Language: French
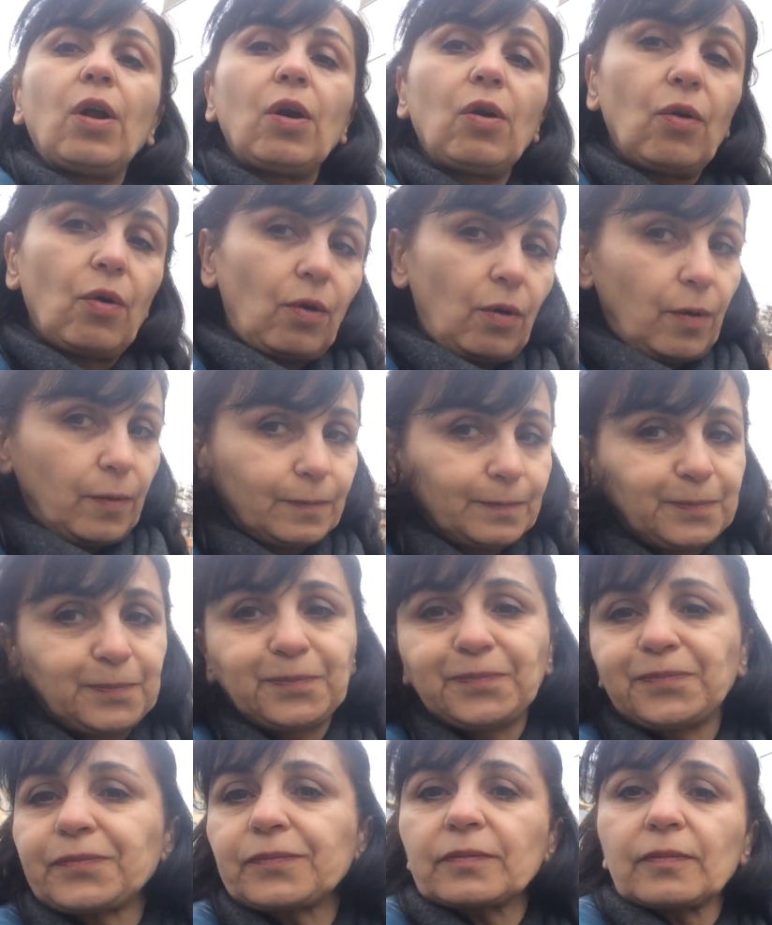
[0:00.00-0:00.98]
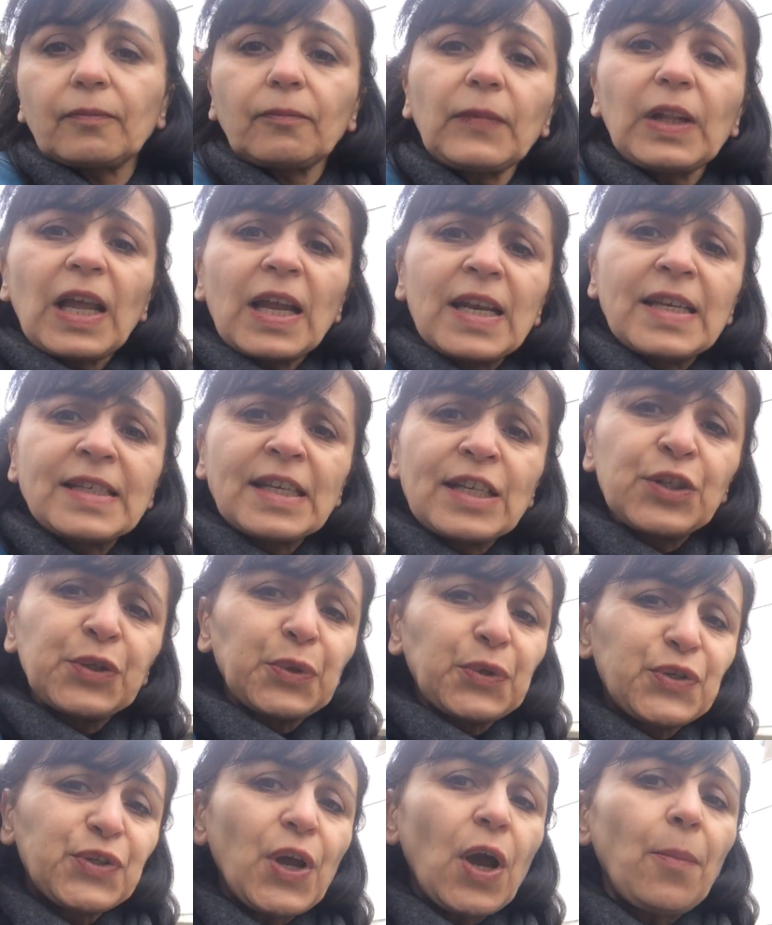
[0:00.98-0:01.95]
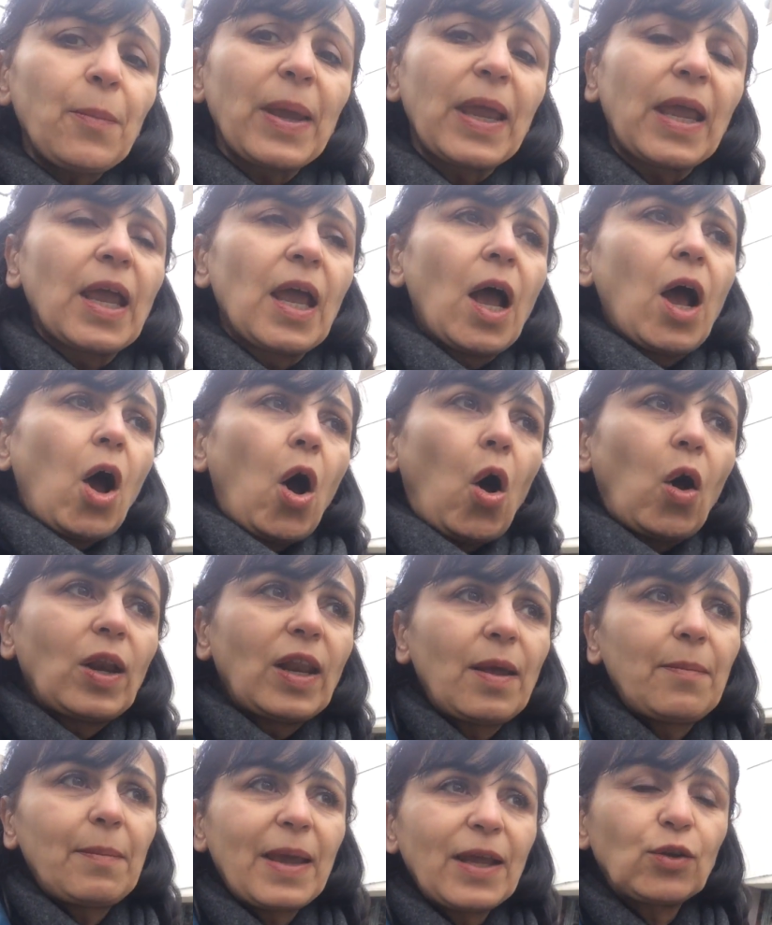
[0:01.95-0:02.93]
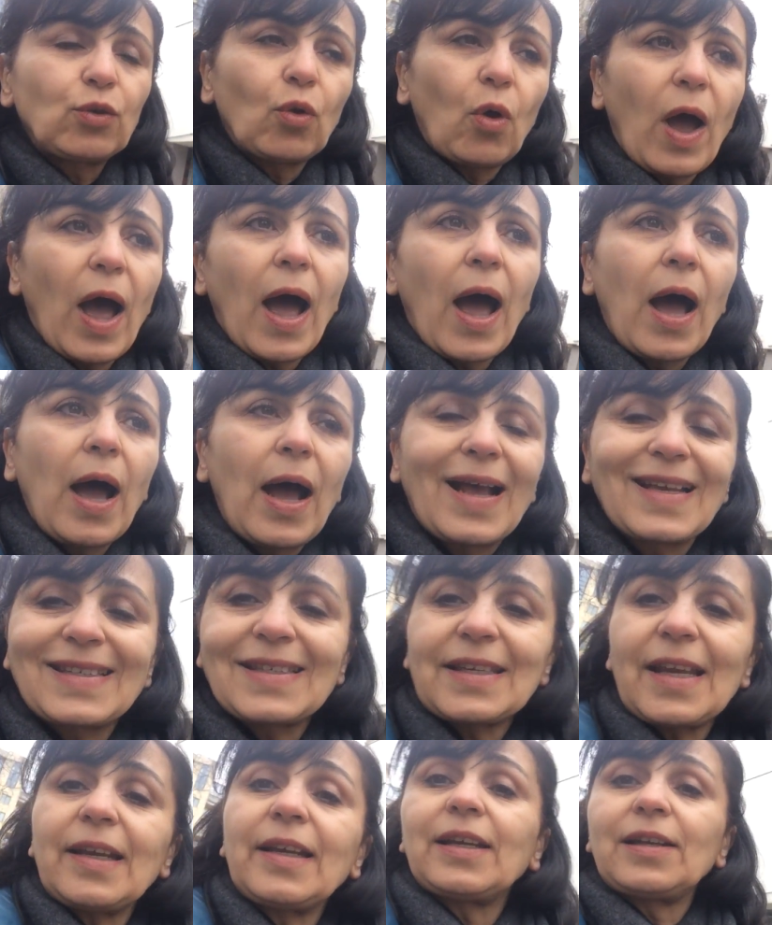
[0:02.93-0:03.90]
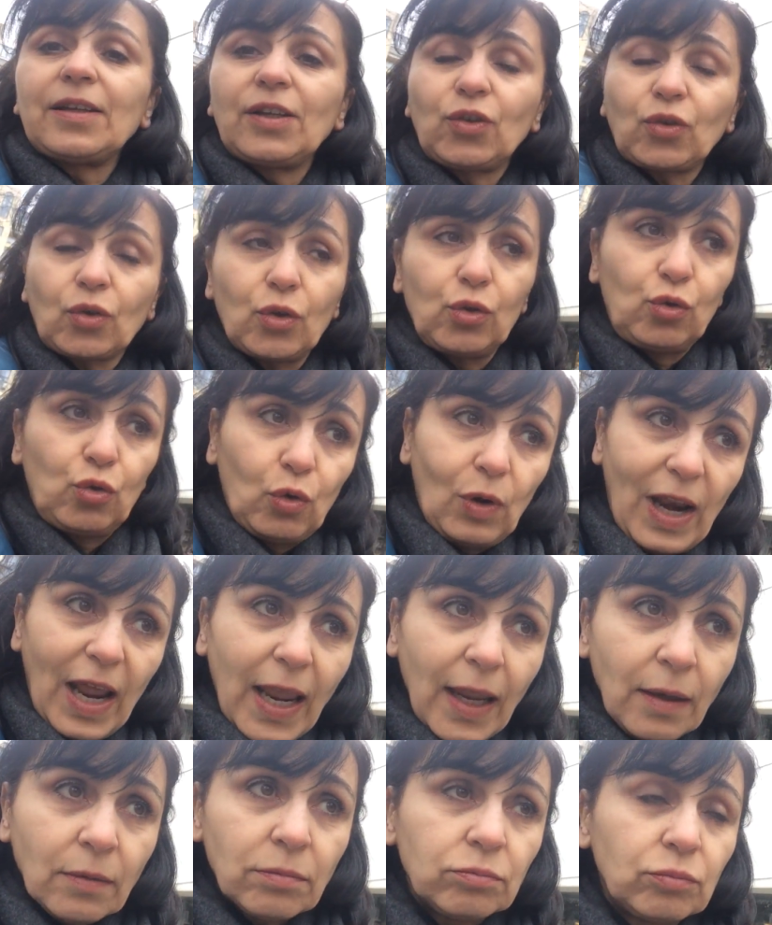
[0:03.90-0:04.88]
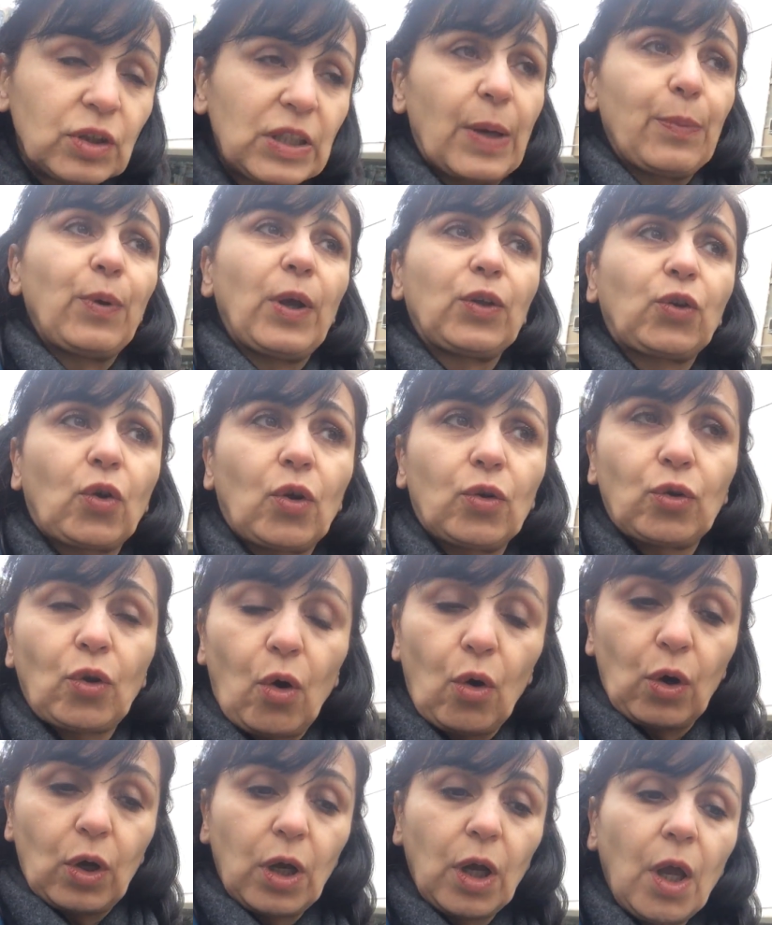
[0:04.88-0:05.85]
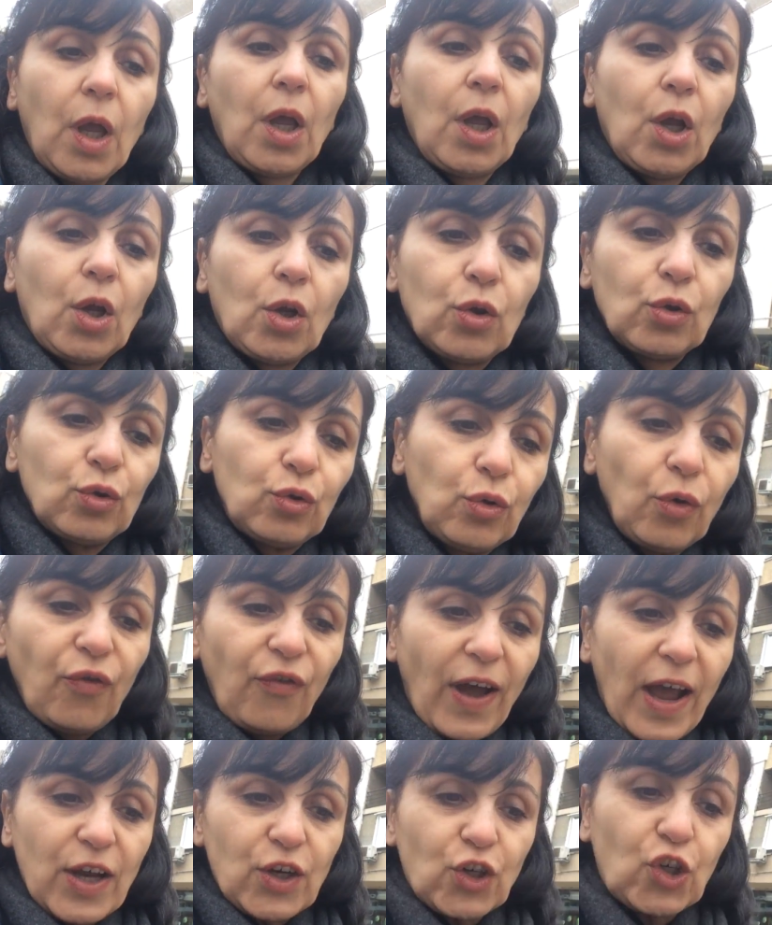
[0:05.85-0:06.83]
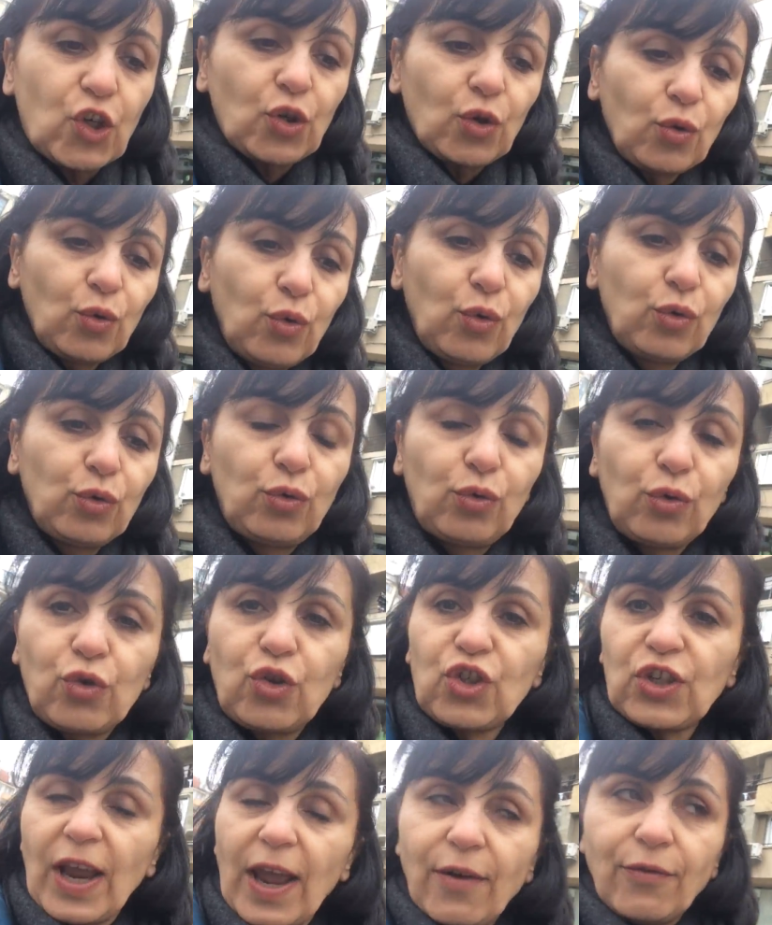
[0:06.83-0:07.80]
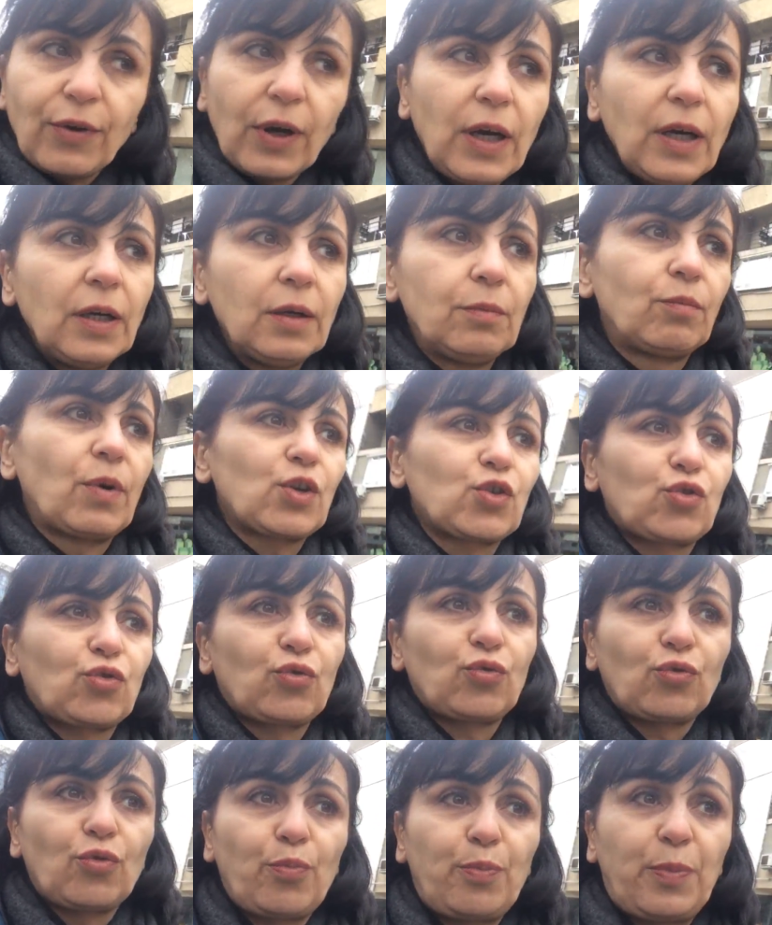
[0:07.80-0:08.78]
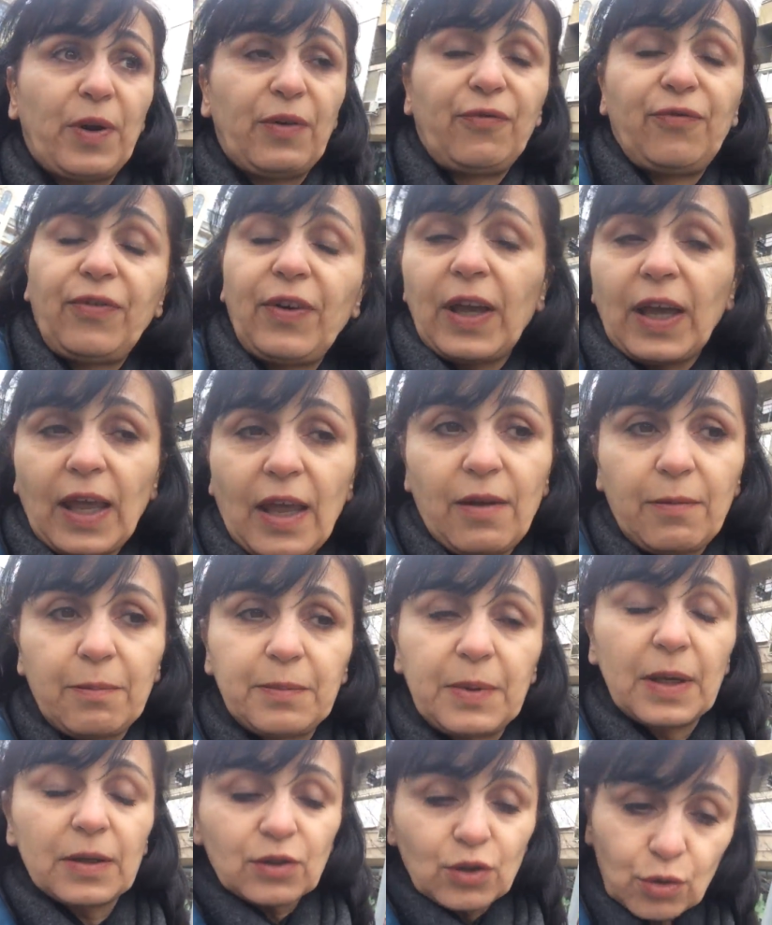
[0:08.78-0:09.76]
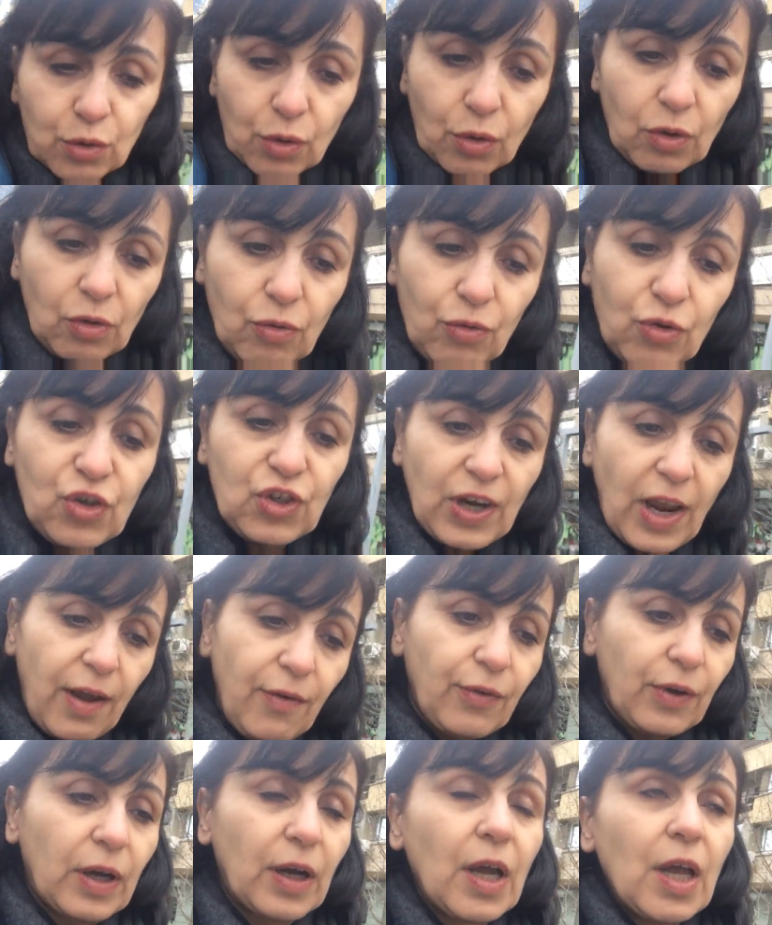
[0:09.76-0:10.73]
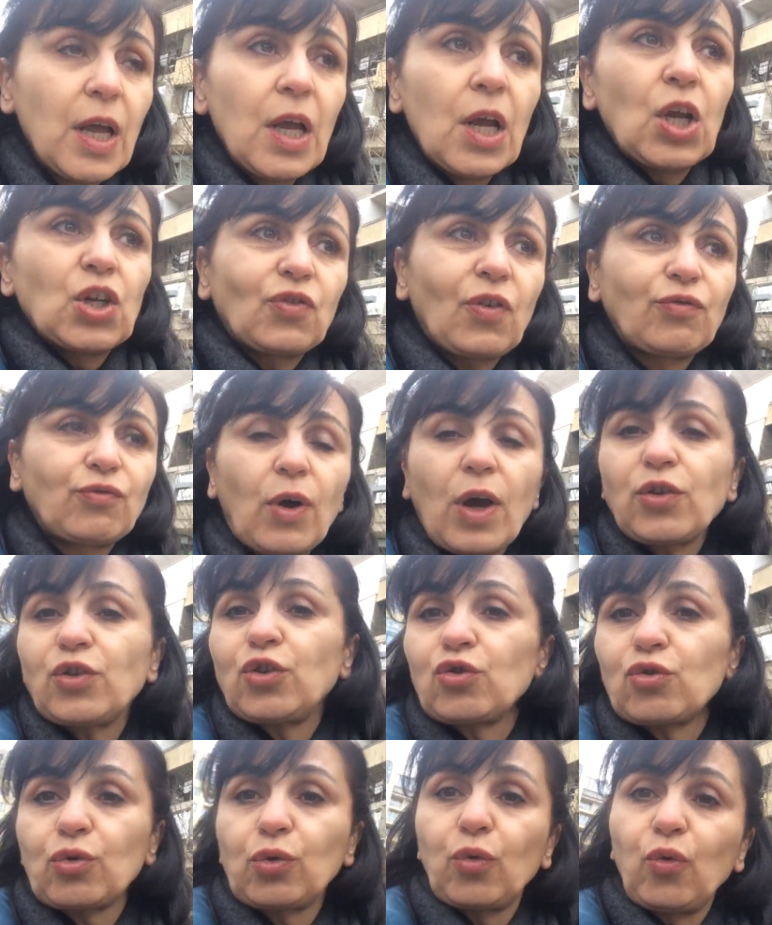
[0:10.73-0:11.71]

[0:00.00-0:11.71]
les instructions, mais on les met de 1 à 5 litres de lait. Ça peut être donc de vaches ou de chèvre, Moi je préférais bien sûr le chèvre. Je vais voir si je